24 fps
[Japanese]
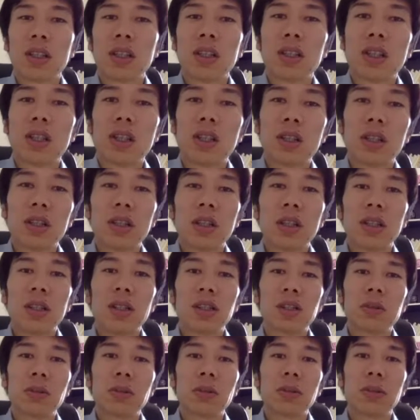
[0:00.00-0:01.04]
せていただいた
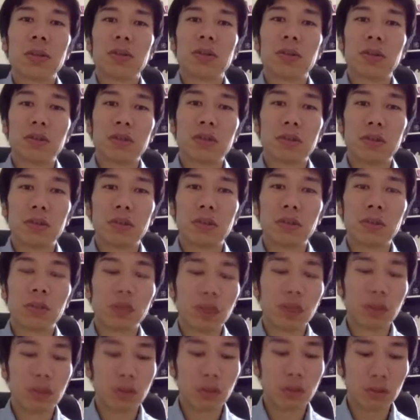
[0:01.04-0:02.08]
一番の
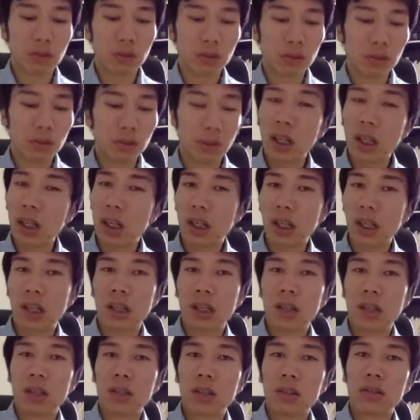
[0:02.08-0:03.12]
ポイント
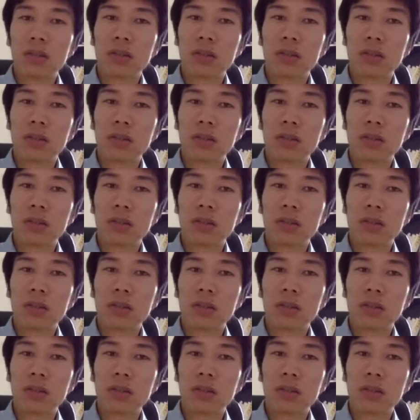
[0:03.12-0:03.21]
が、はい、